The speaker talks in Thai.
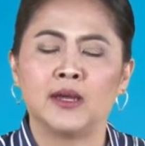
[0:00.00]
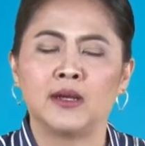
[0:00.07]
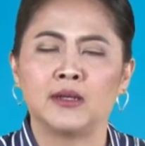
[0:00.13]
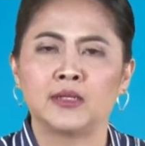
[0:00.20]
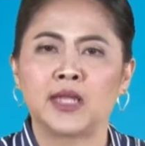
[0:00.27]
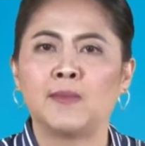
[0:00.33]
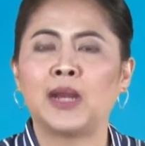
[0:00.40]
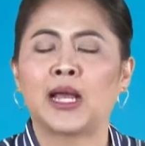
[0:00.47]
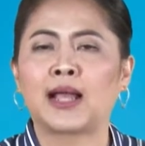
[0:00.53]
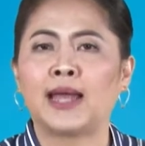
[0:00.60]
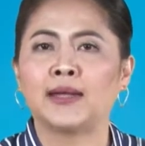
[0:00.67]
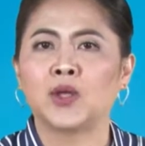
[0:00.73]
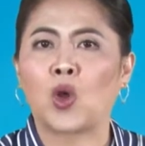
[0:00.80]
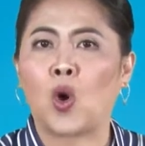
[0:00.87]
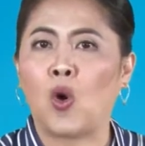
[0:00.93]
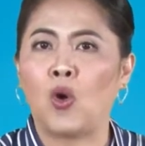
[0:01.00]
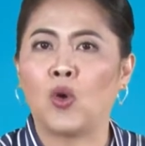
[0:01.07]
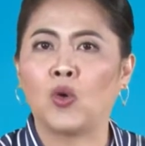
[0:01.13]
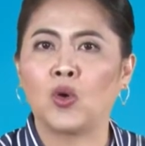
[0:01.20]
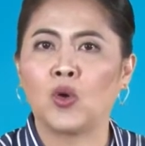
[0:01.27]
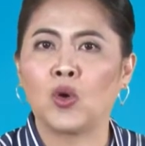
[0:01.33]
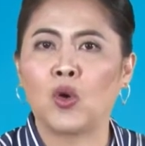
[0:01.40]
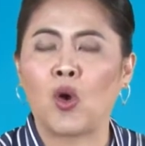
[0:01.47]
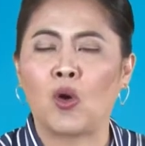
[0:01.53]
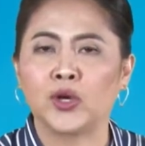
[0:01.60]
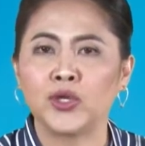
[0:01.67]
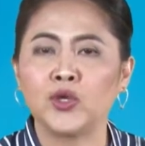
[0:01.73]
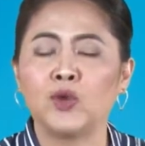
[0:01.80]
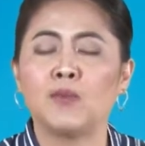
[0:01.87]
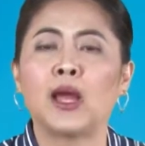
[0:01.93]
ตามหลักการของของน
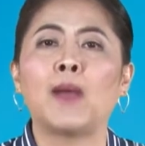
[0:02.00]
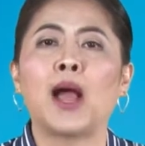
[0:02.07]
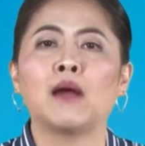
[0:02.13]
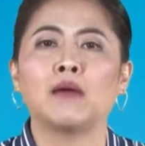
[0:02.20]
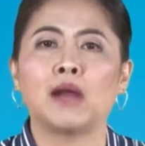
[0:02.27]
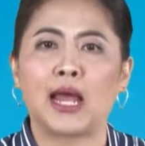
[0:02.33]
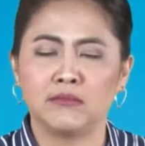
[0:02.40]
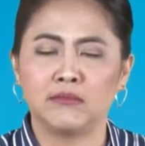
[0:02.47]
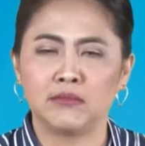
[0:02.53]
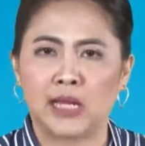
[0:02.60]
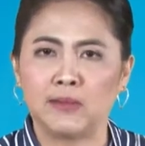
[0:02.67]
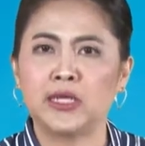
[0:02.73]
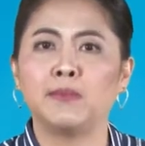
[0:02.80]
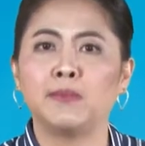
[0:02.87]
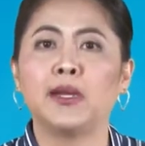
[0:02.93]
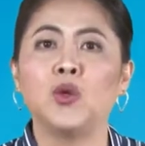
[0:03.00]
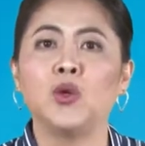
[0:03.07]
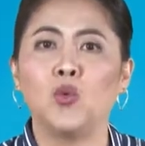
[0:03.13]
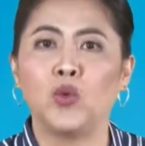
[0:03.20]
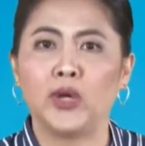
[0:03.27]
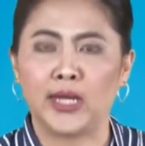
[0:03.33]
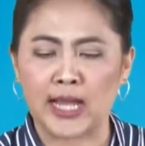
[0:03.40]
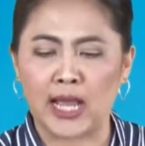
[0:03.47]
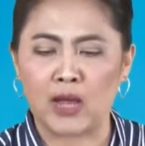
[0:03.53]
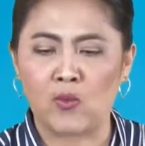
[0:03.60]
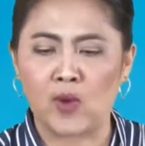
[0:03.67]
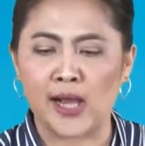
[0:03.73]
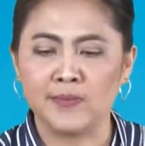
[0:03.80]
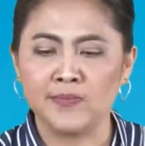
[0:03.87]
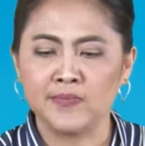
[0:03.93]
โยบายภาครัฐตามรัฐธรรมนูญนะคะว่า